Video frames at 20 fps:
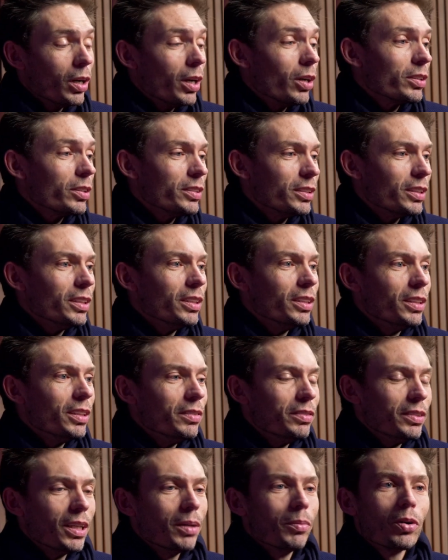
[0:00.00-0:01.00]
alors c'est
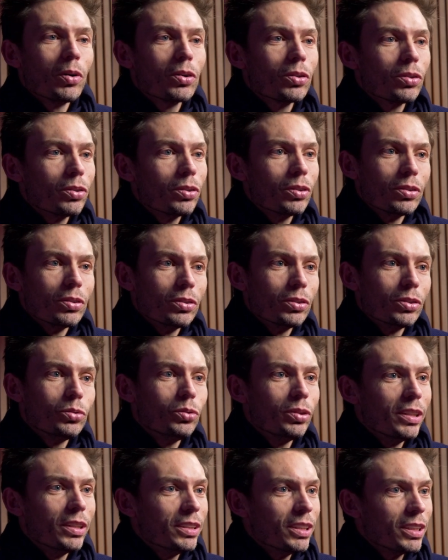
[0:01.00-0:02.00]
évidemment que
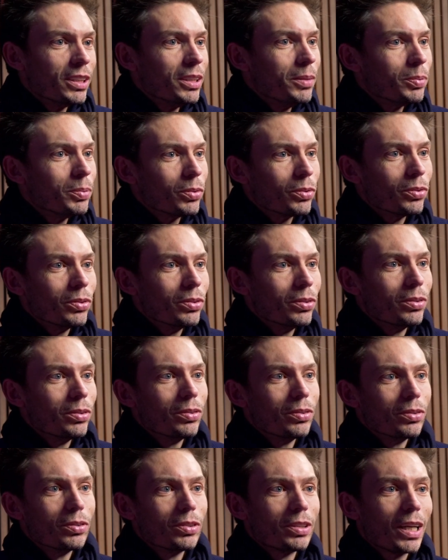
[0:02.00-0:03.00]
toutes les équipes
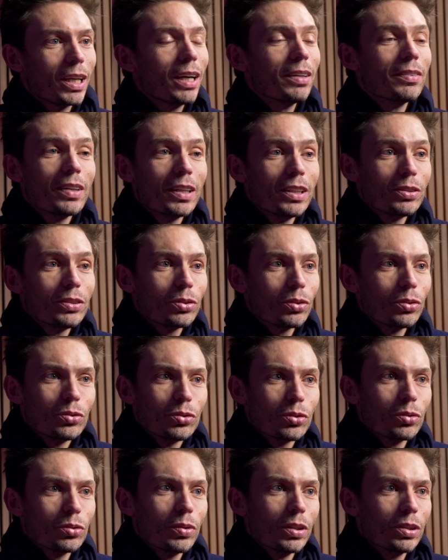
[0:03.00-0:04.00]
sont, travaillent sur le
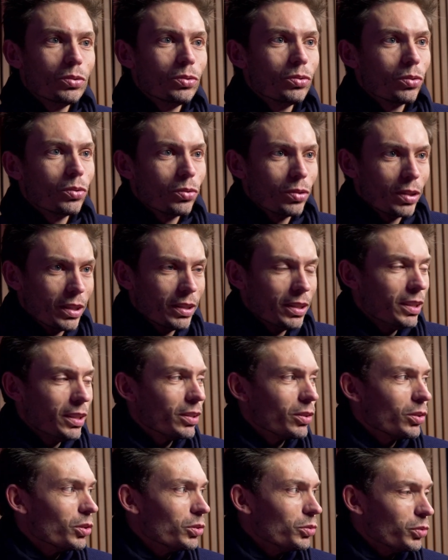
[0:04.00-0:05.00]
tournoi tout au long de l'année.
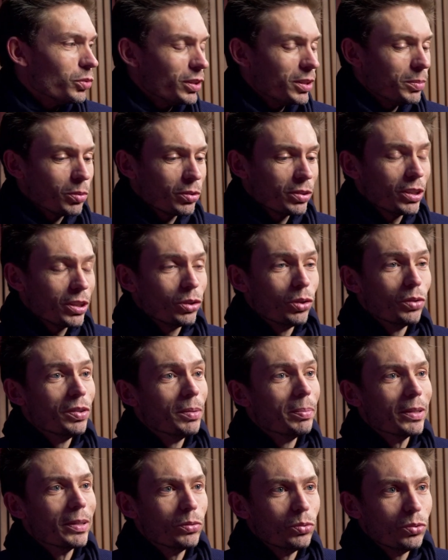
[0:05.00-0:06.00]
Encore une fois, c'est pour ça que je le
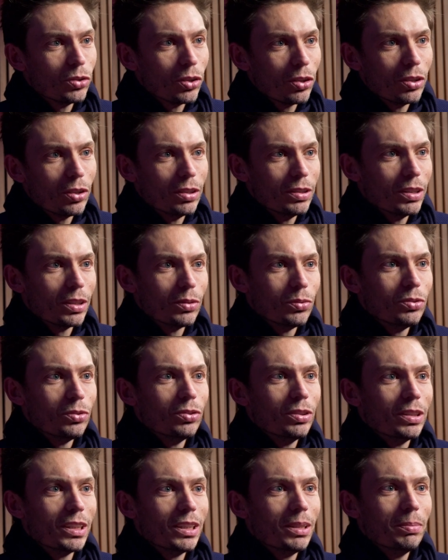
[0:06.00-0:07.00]
fais pas tout seul. Il y a toute
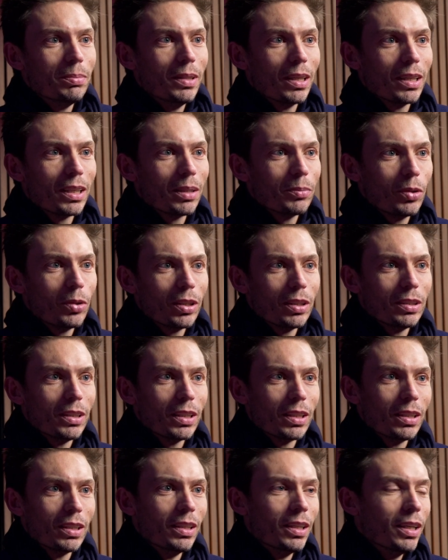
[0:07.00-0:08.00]
une équipe derrière moi. Il y
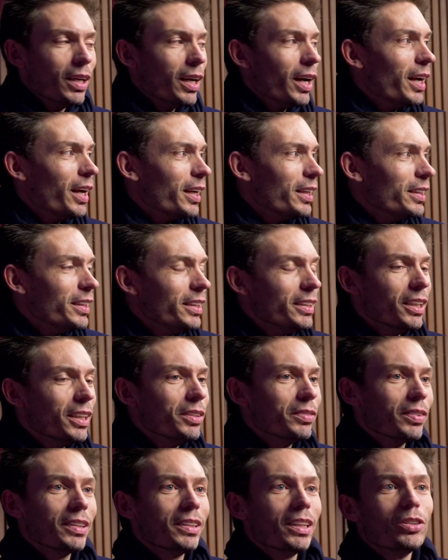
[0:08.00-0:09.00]
a, à l'année, il y a
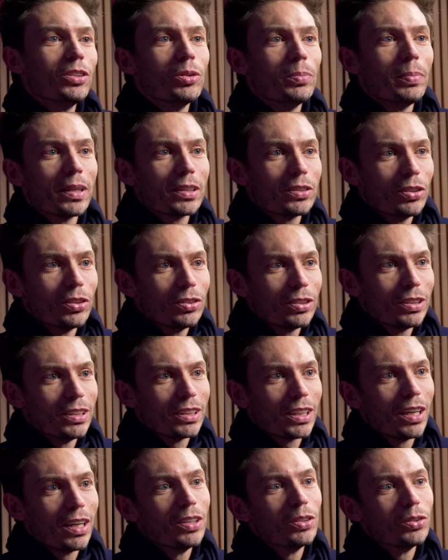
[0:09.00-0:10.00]
une vingtaine de personnes qui
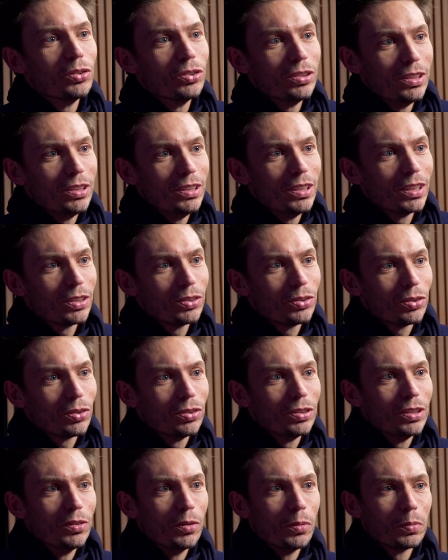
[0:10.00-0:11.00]
travaillent au quotidien sur
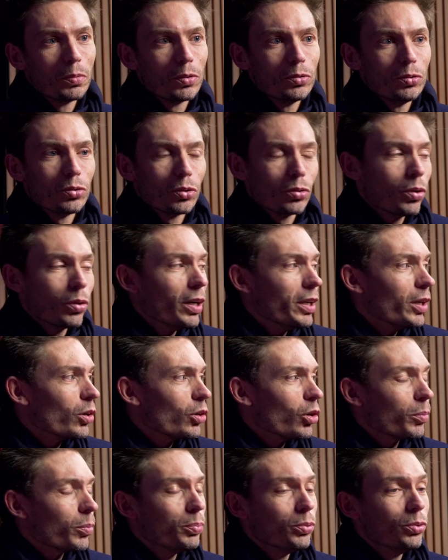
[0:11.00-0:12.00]
le développement du tournoi et
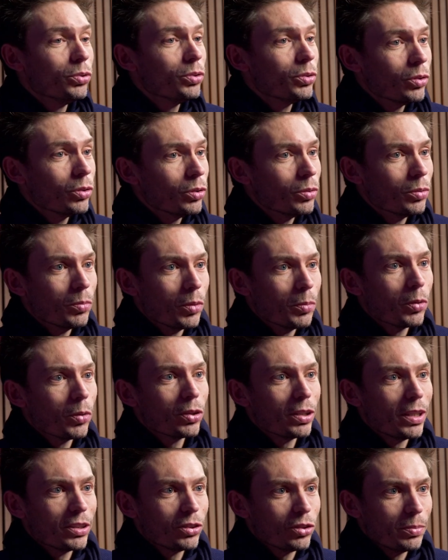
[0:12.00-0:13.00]
encore plus euh, au moment
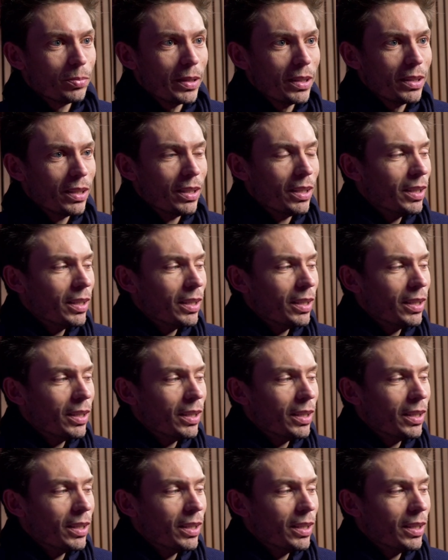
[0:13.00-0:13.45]
de la semaine.